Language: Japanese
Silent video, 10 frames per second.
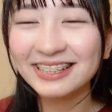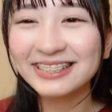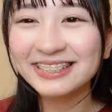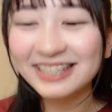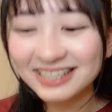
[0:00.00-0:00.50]

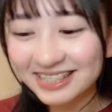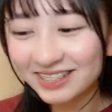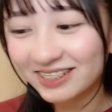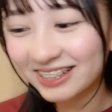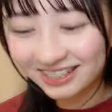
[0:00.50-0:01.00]
新幹
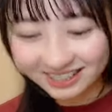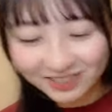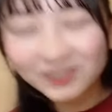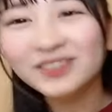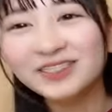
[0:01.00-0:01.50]
線の中で
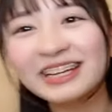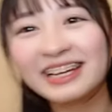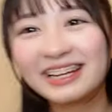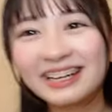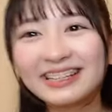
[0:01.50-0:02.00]
よく
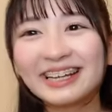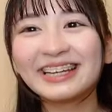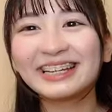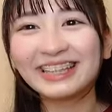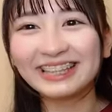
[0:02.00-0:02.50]
ね課
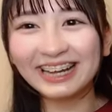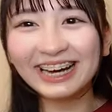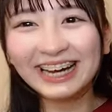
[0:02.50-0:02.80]
題やってた